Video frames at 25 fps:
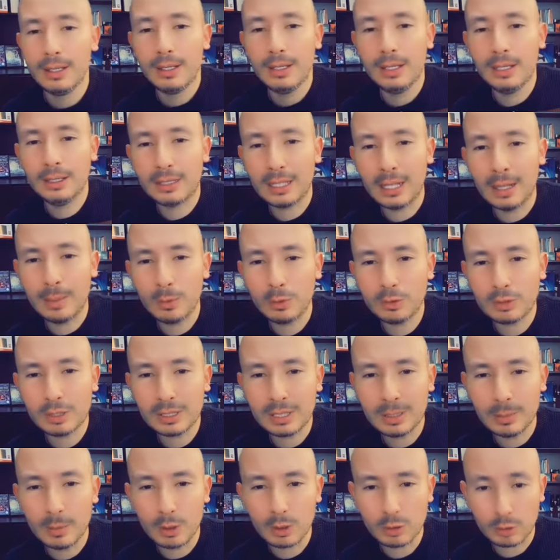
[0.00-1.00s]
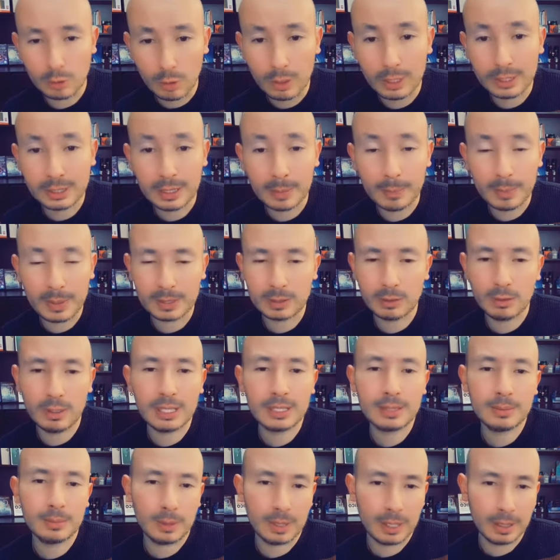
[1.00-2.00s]
y tenemos testimonios con este
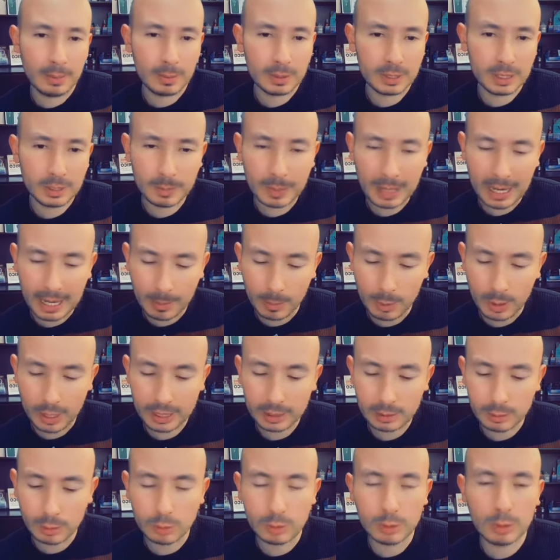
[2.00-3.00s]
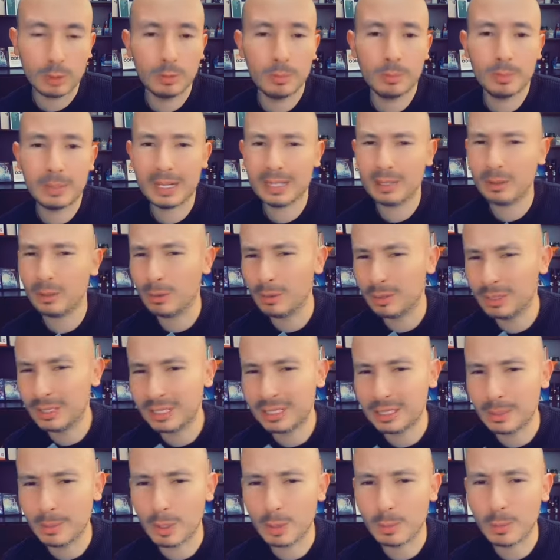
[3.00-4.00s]
personas, por ejemplo, esto es para la mujer exclusivo, para todo el
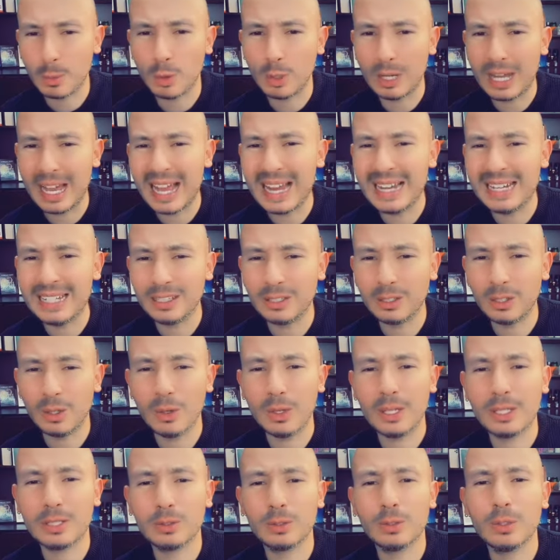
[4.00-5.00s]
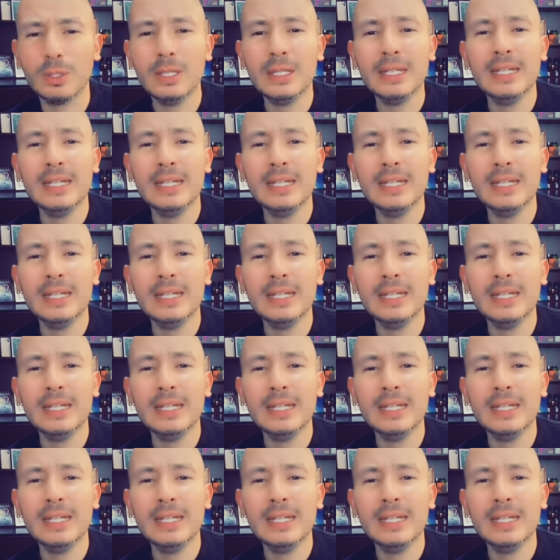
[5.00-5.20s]
sistema hormonal y todo esto.